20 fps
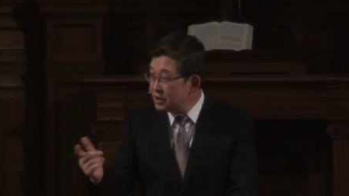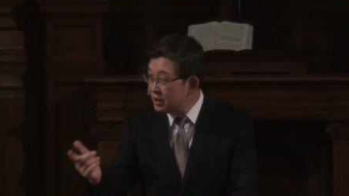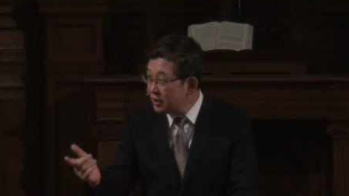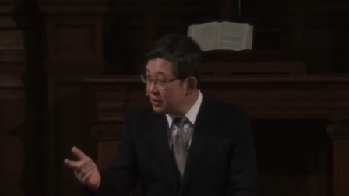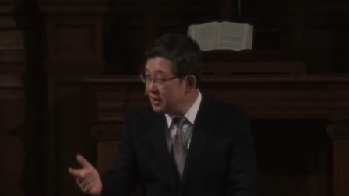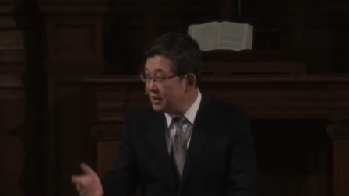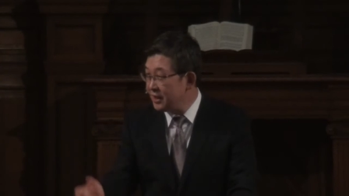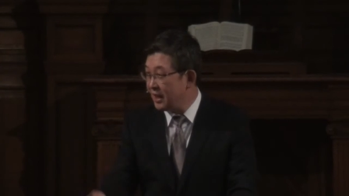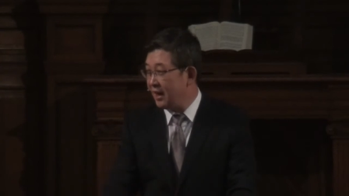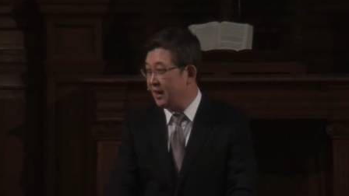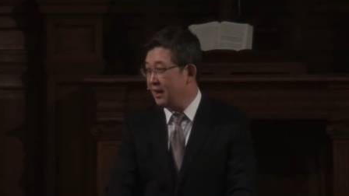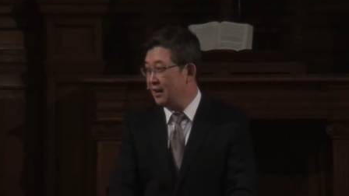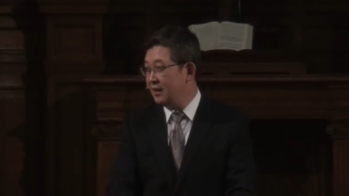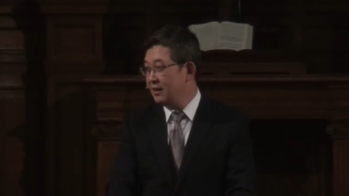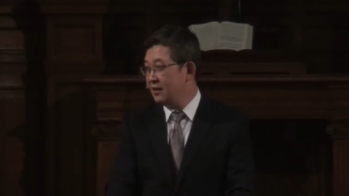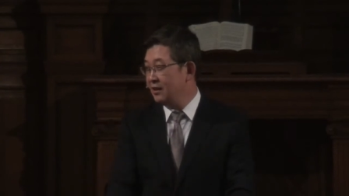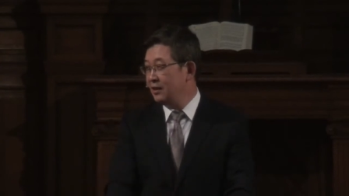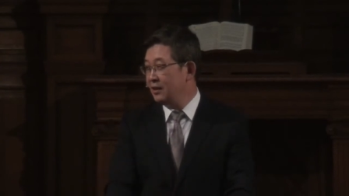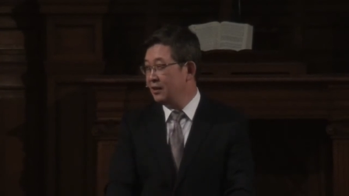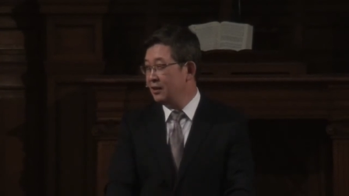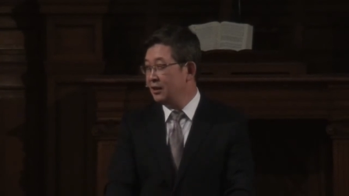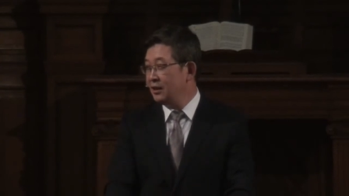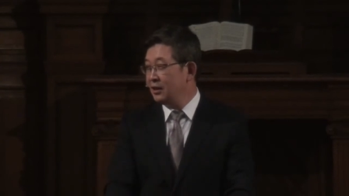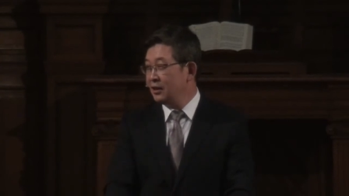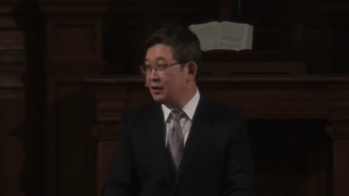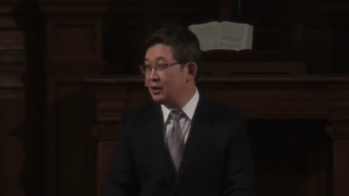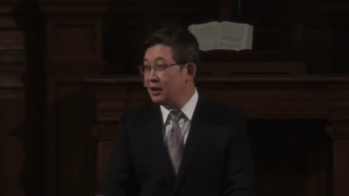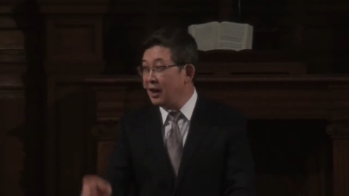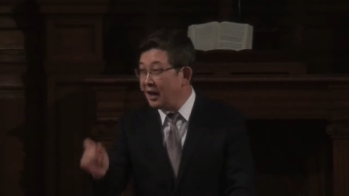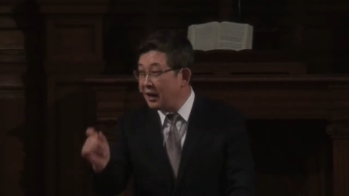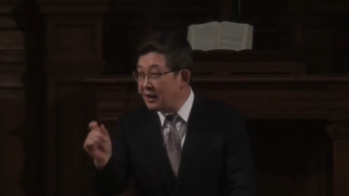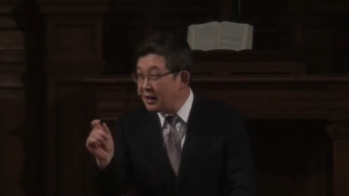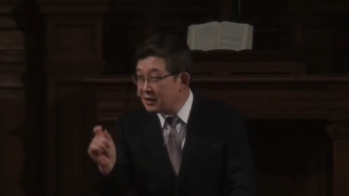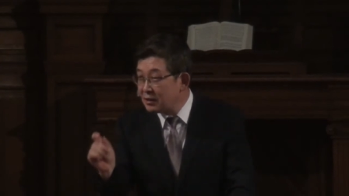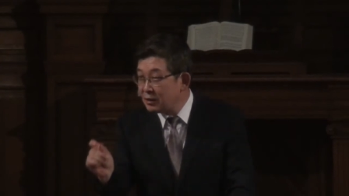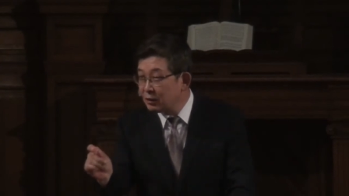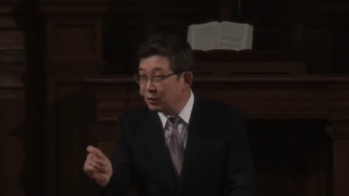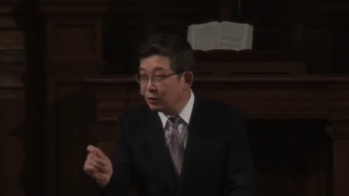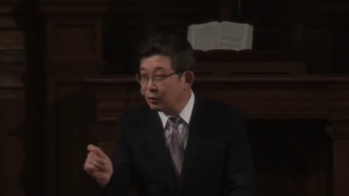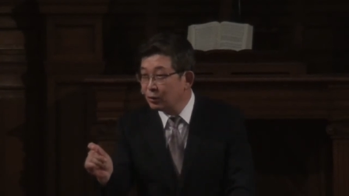실천이냐. 그
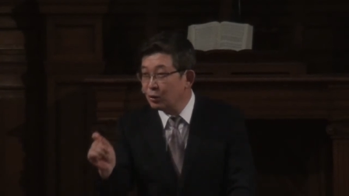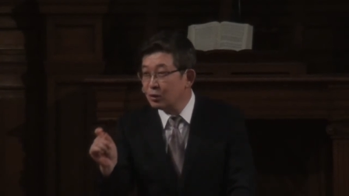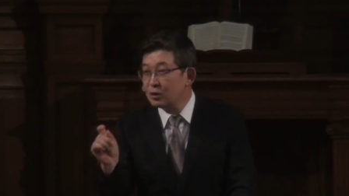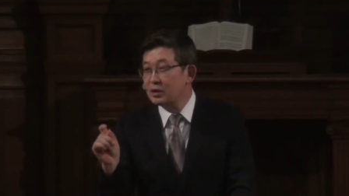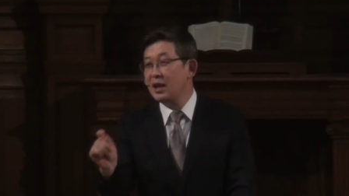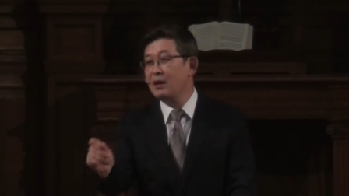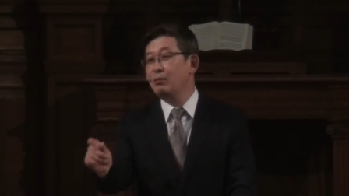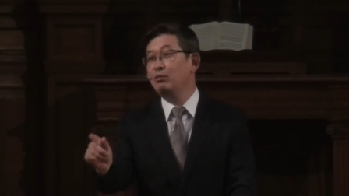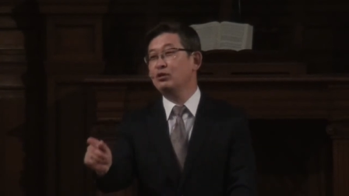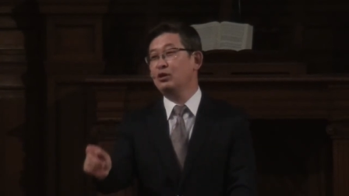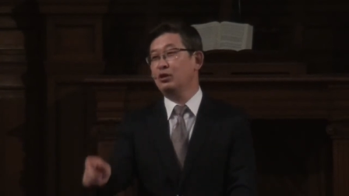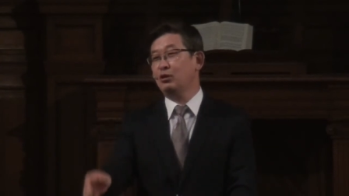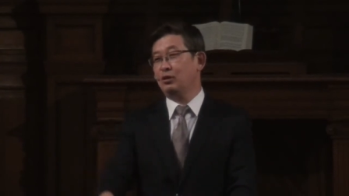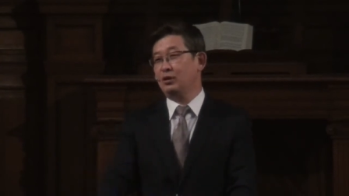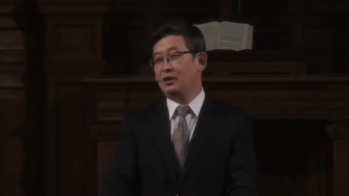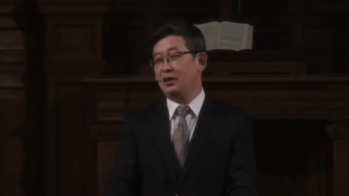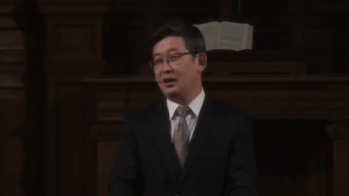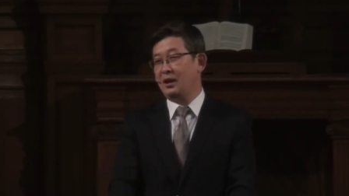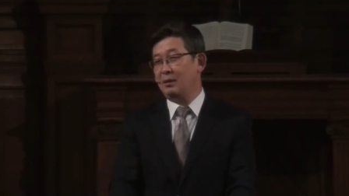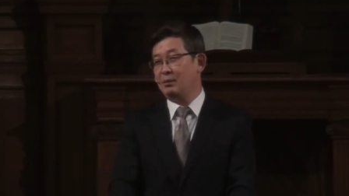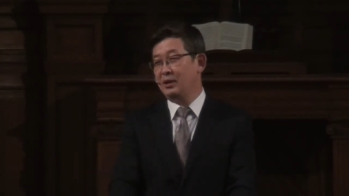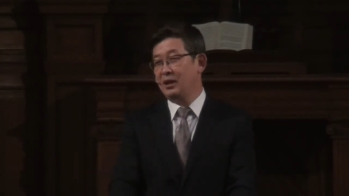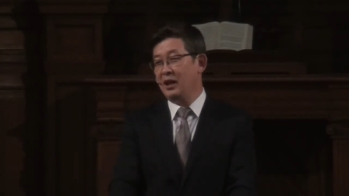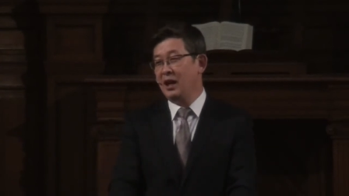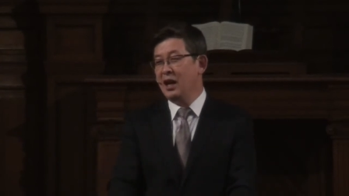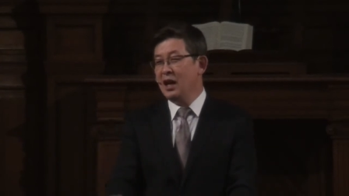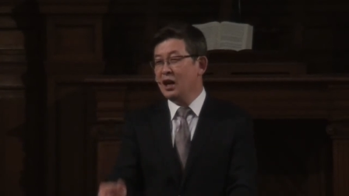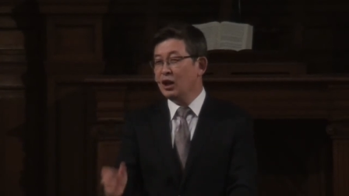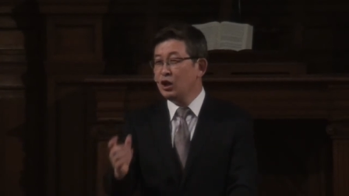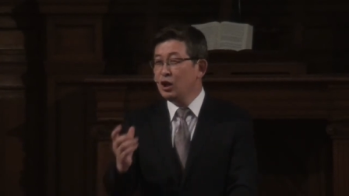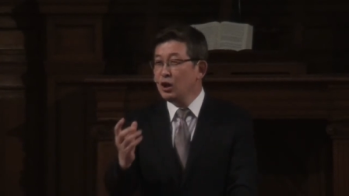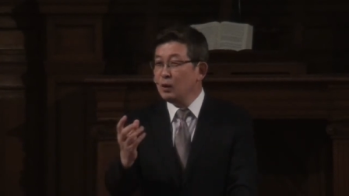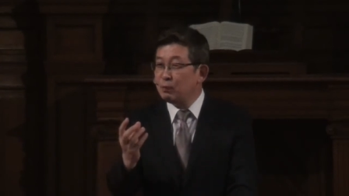안에서도 또 세부적으로 들어갑니다.